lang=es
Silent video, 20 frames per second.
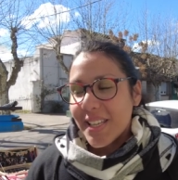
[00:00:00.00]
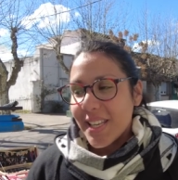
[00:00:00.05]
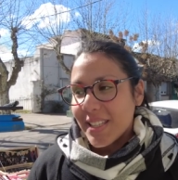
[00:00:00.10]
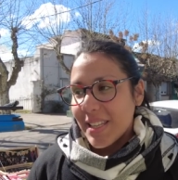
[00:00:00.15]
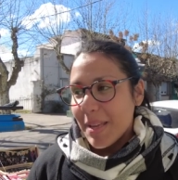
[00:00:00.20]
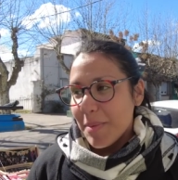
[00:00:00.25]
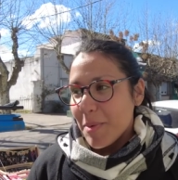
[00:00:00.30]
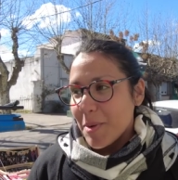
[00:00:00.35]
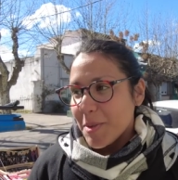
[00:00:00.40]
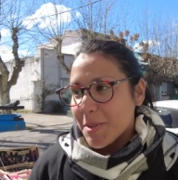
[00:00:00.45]
Sí,
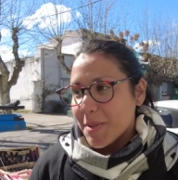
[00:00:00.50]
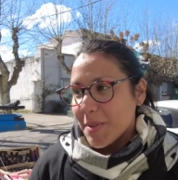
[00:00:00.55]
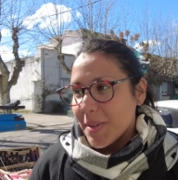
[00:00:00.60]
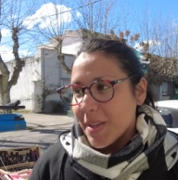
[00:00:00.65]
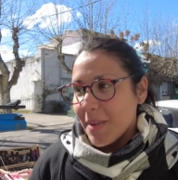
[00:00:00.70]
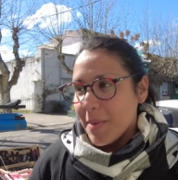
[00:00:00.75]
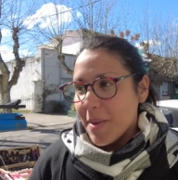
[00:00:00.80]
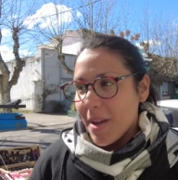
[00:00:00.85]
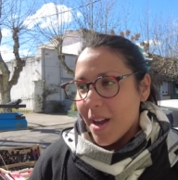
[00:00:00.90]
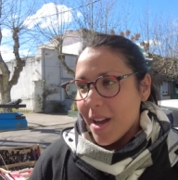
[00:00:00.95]
estamos
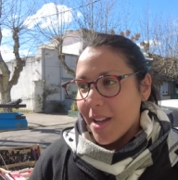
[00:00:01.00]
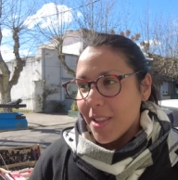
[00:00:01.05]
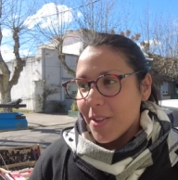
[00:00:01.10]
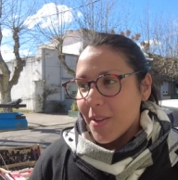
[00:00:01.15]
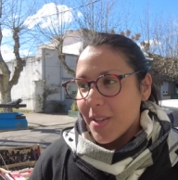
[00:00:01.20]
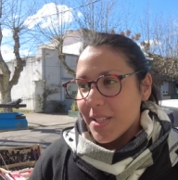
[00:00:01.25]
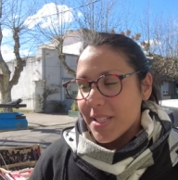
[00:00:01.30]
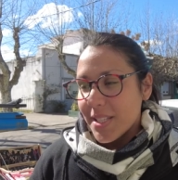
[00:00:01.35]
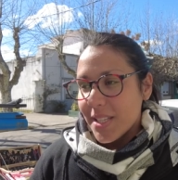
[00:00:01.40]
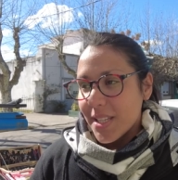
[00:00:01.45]

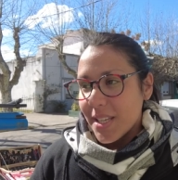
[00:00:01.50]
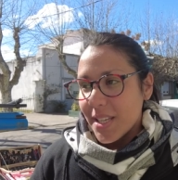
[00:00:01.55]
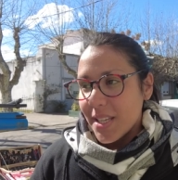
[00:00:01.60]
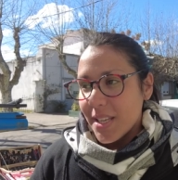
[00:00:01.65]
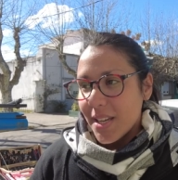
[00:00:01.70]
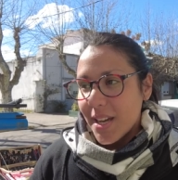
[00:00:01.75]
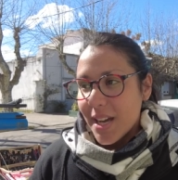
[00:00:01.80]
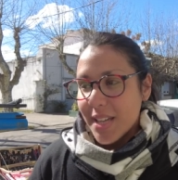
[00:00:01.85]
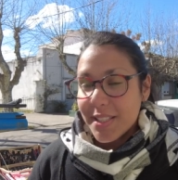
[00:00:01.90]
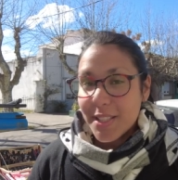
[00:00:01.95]
viajando
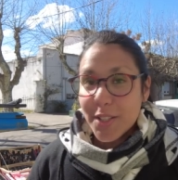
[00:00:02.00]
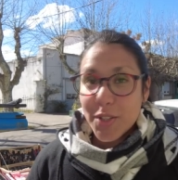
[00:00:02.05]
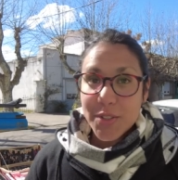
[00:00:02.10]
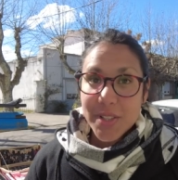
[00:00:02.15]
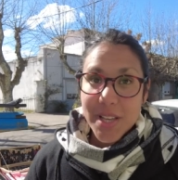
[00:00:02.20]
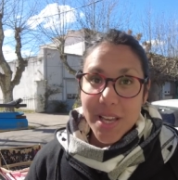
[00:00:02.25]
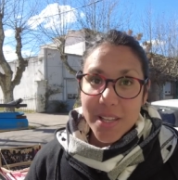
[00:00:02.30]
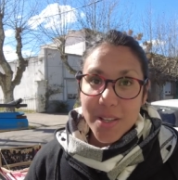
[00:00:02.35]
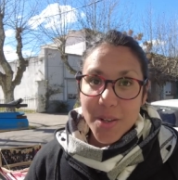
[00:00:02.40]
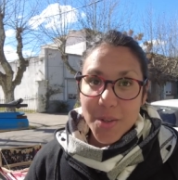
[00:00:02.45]
hace casi
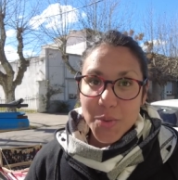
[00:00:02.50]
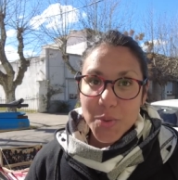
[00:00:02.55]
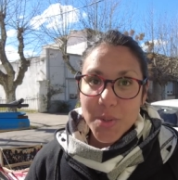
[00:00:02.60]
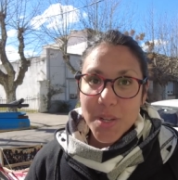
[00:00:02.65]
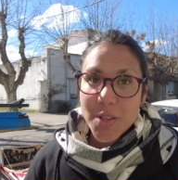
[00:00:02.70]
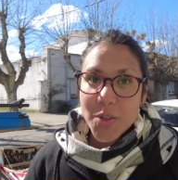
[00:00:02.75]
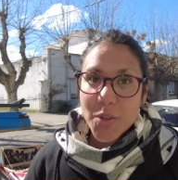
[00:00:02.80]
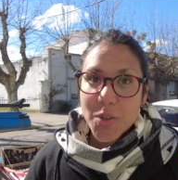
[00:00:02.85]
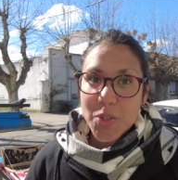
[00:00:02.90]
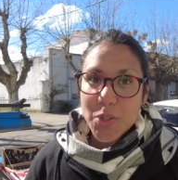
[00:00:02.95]
dos años, un
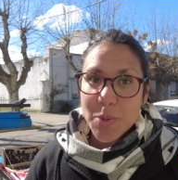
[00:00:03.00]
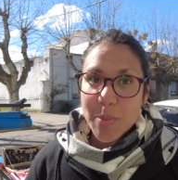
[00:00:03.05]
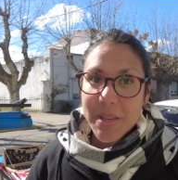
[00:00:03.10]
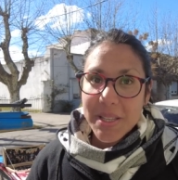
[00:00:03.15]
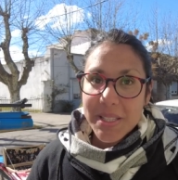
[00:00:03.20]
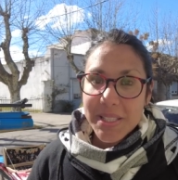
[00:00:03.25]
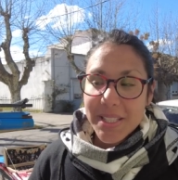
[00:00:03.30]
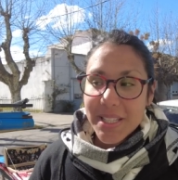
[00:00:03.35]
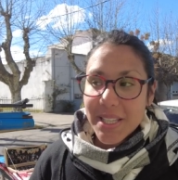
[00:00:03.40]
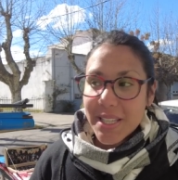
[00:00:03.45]
año y ocho
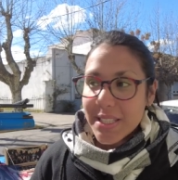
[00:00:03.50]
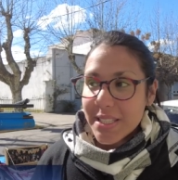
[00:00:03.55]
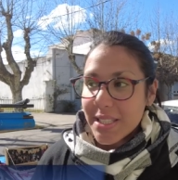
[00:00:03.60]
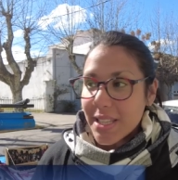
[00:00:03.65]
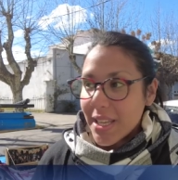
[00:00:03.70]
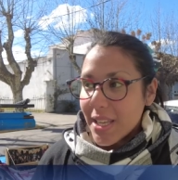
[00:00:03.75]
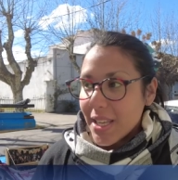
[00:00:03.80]
meses.